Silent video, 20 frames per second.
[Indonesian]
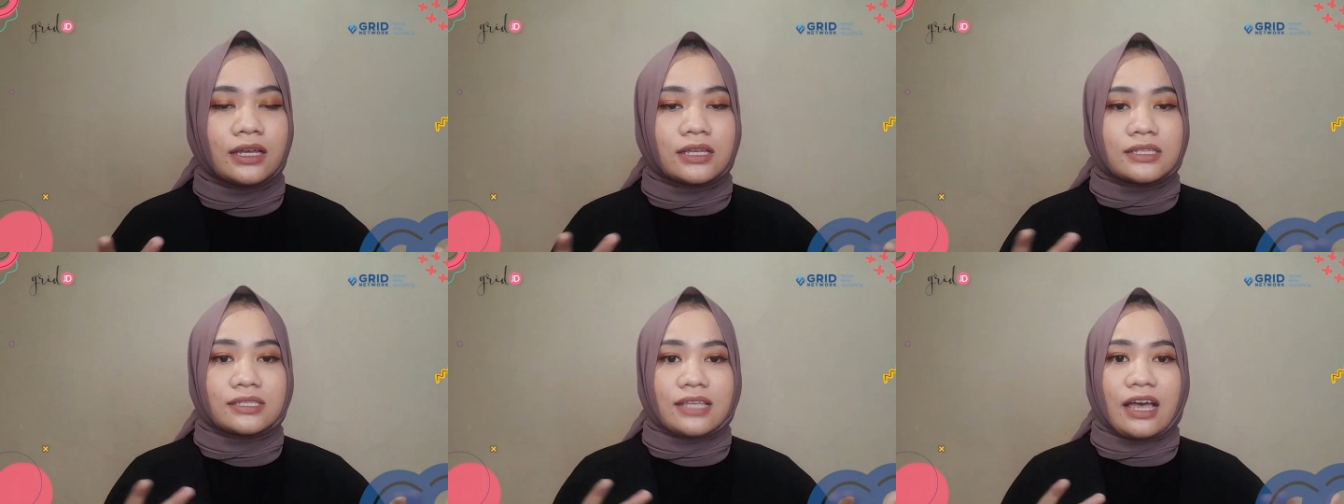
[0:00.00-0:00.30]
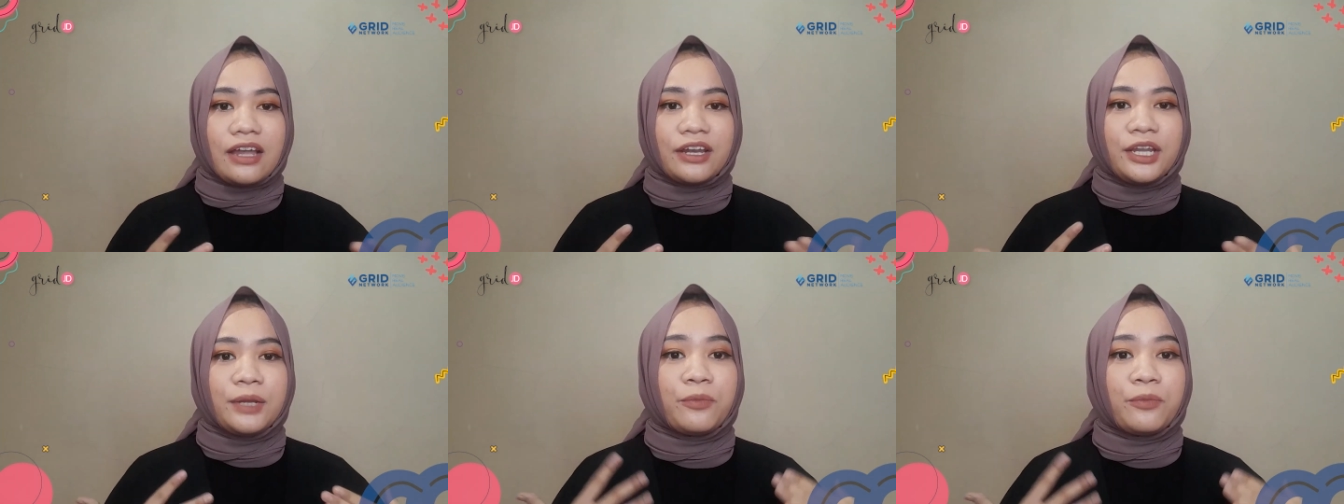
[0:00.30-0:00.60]

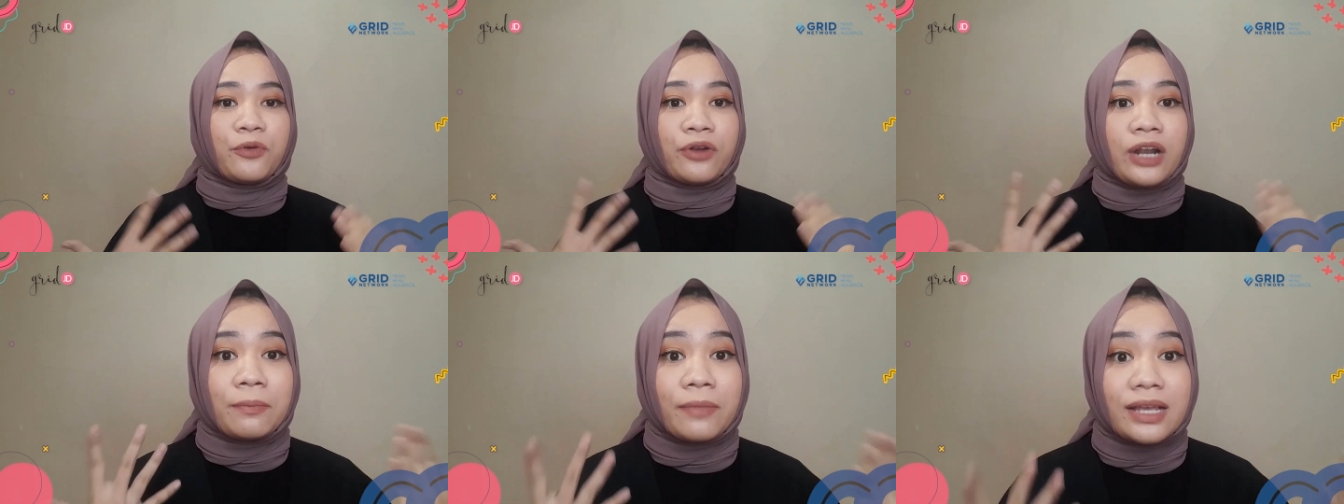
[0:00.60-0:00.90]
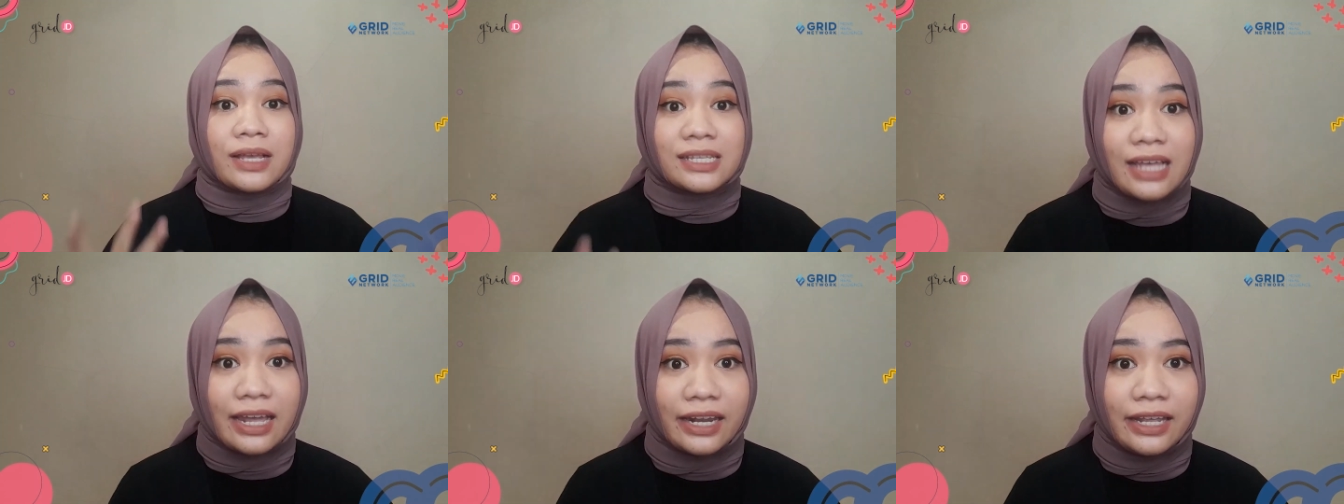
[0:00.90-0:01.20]
Sandi
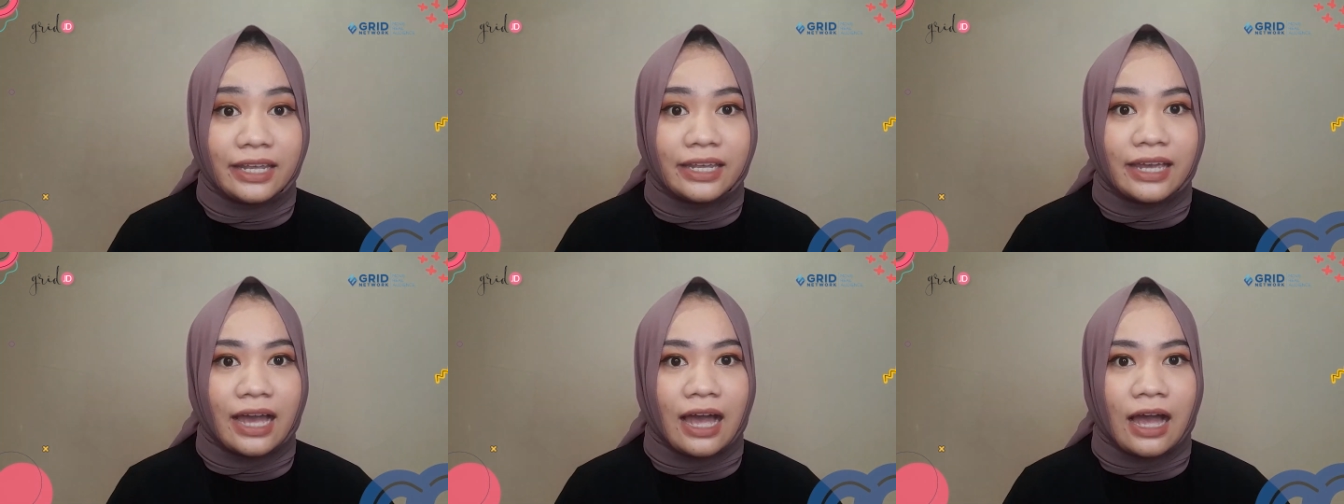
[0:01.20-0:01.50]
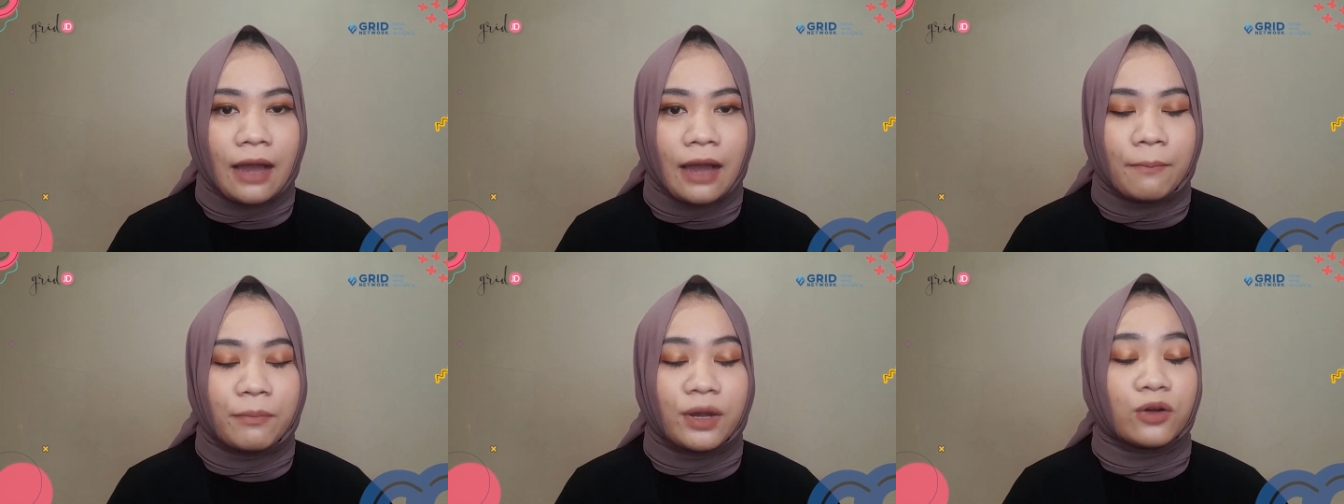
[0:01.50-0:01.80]
Purnamasari
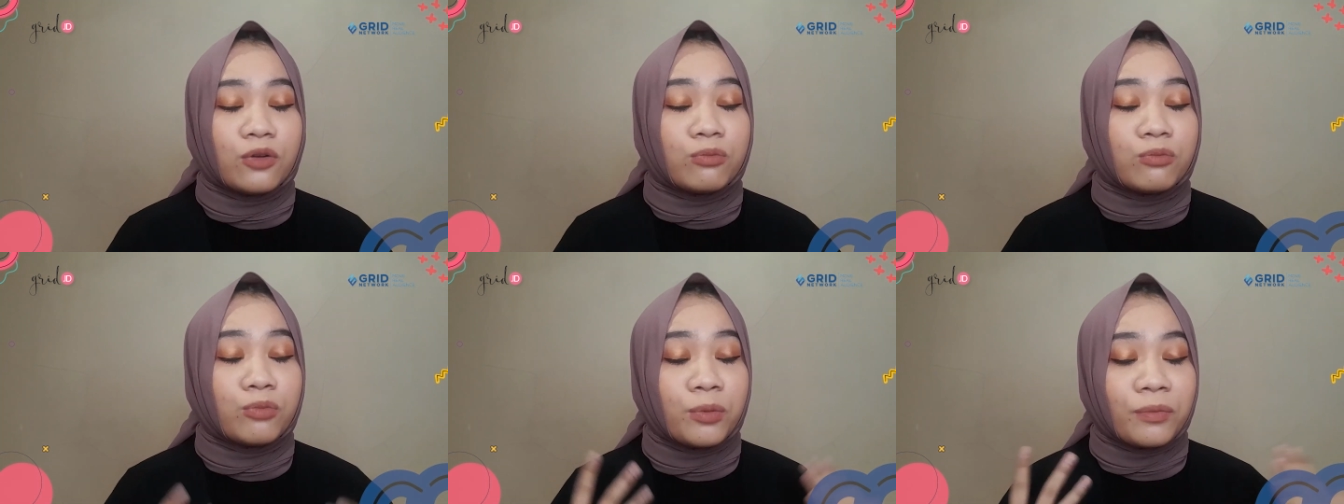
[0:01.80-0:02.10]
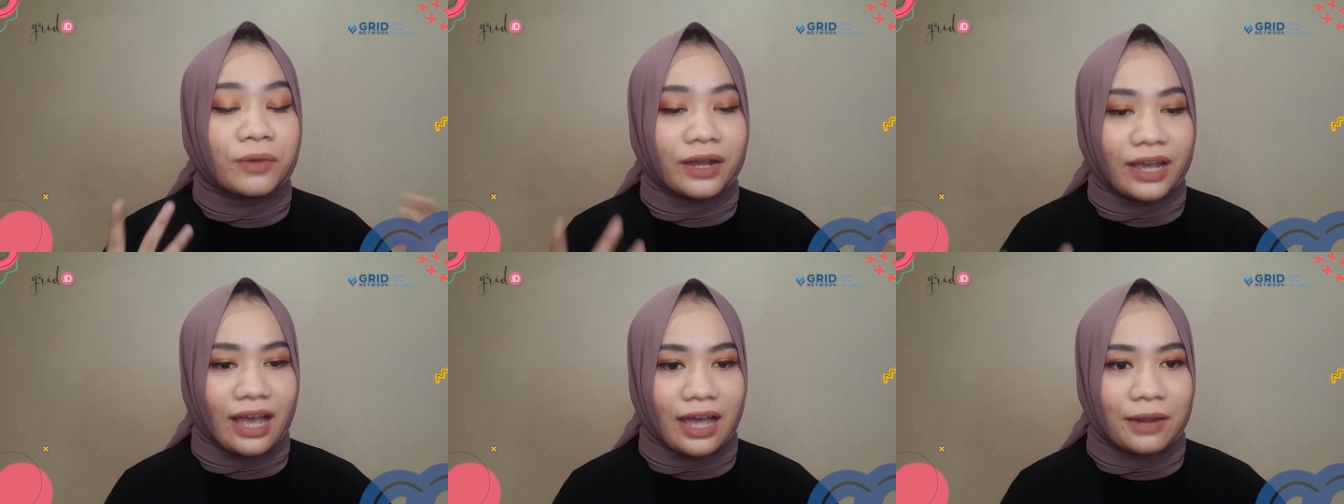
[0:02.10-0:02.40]
yang
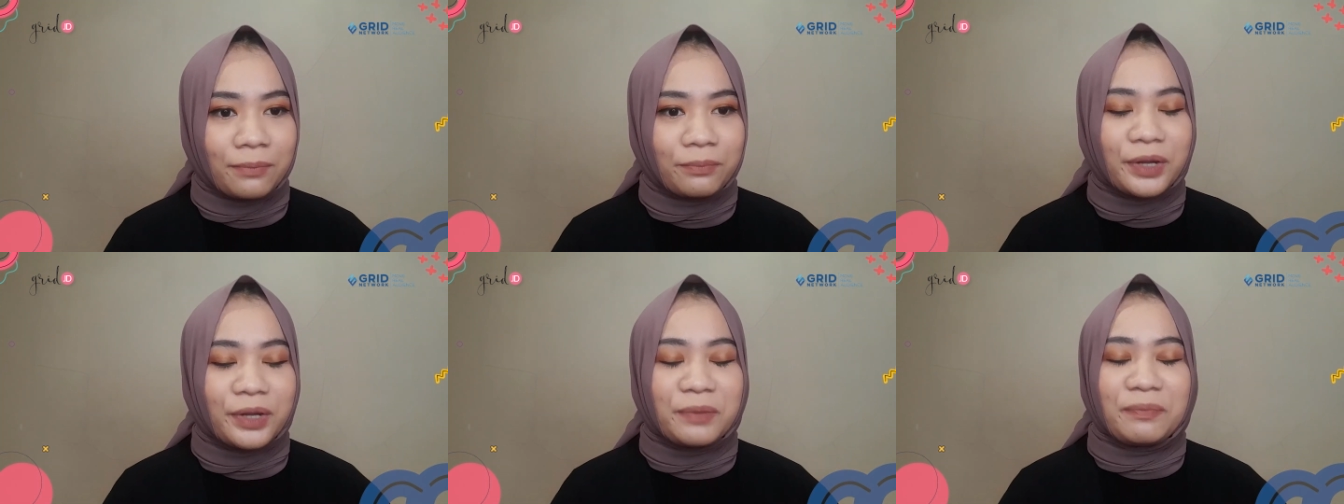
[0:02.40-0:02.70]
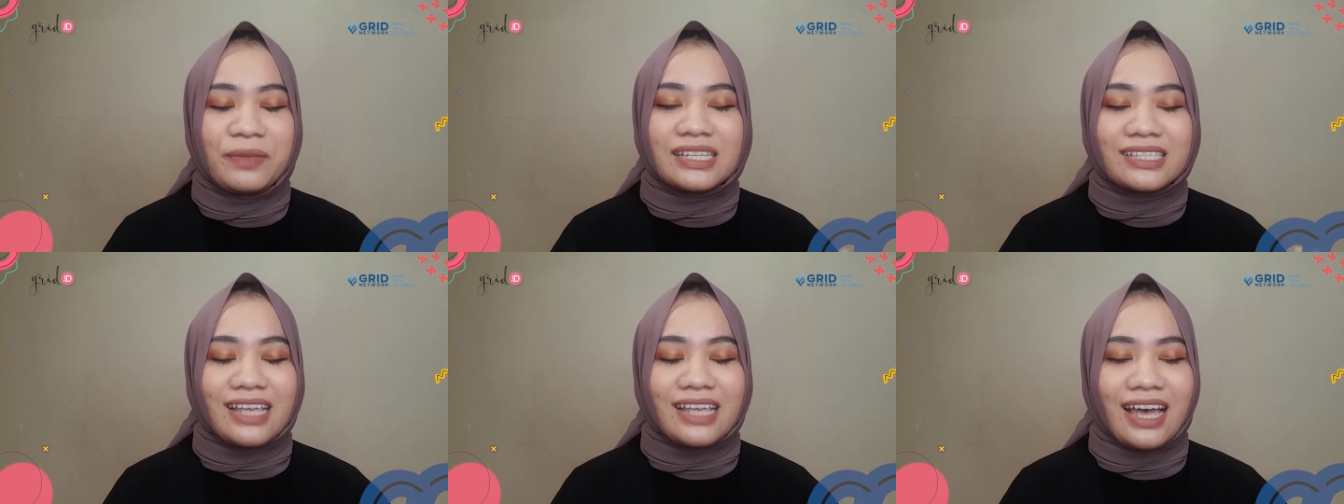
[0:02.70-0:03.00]
mengumumkan
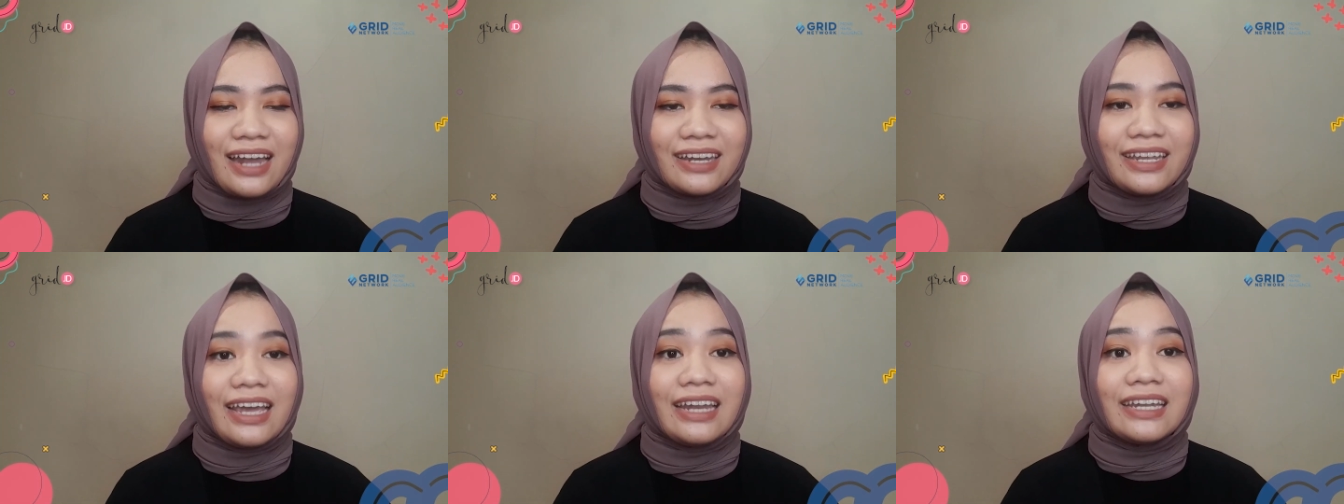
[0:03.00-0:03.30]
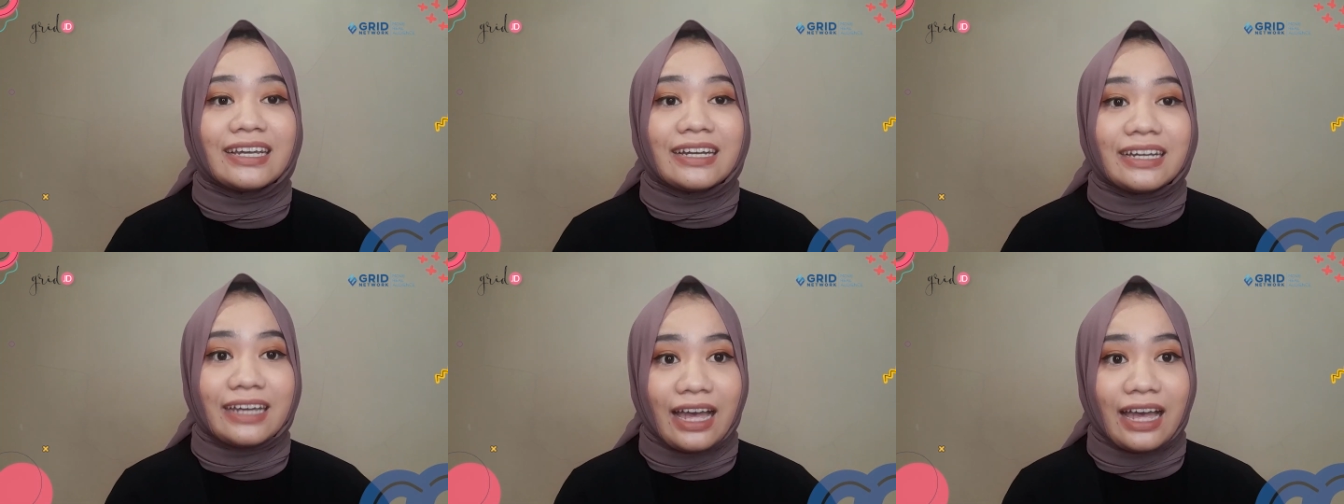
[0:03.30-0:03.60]
perpisahannya
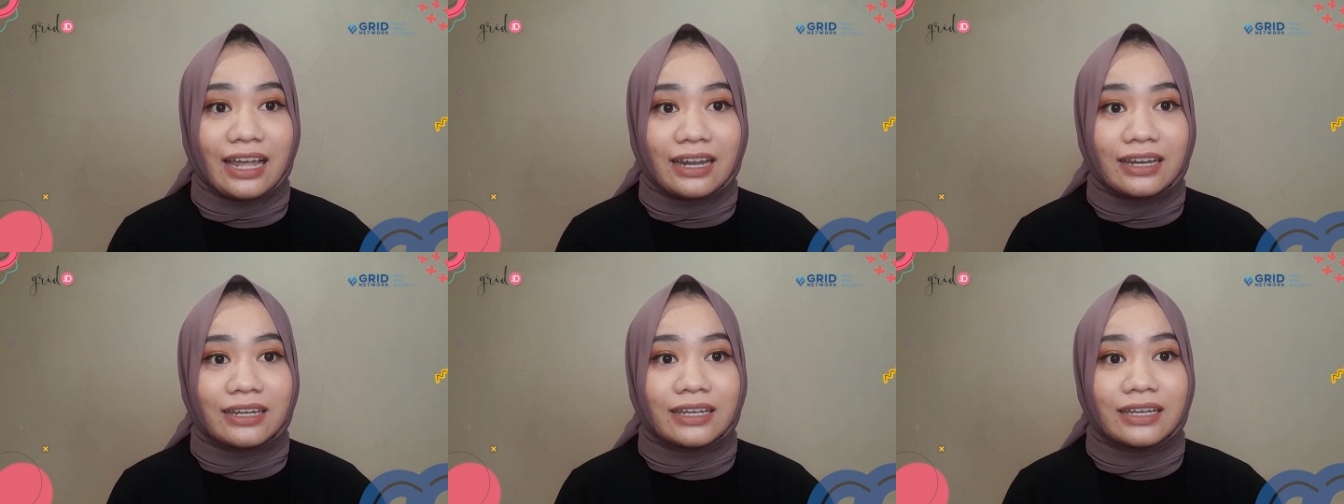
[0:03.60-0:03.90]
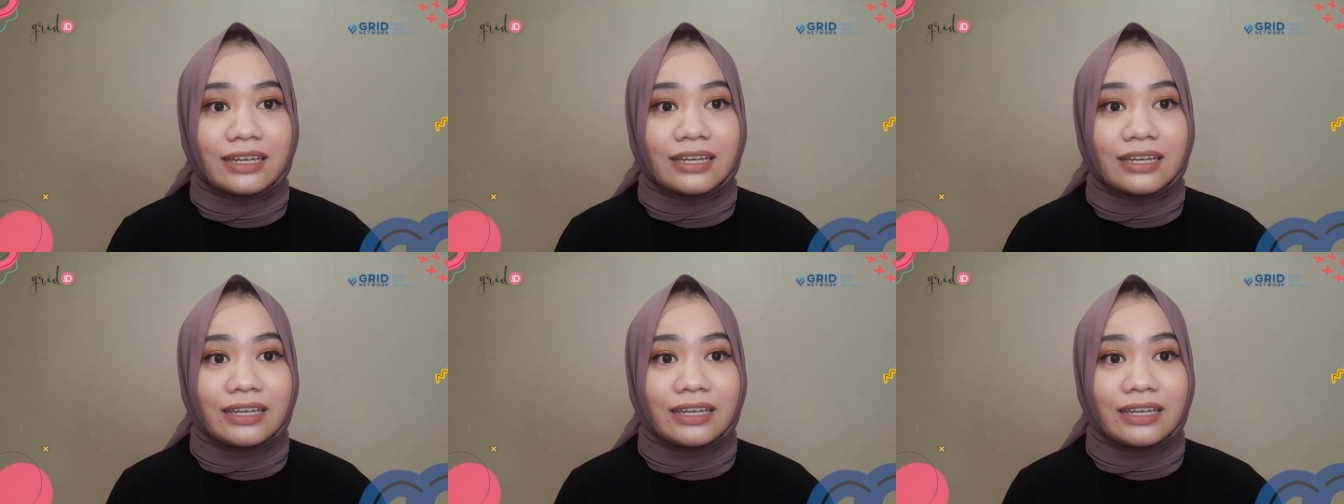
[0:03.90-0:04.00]
dengan